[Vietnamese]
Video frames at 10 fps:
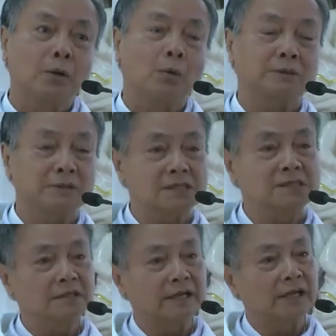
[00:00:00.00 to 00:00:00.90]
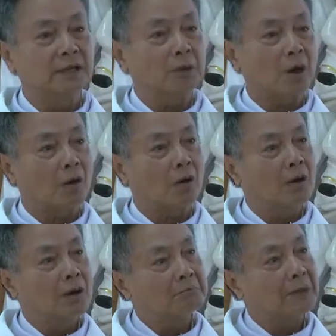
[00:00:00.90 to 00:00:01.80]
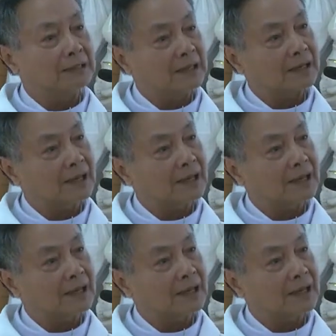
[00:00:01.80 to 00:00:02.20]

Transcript: của chất chứa tình yêu đó bà nhận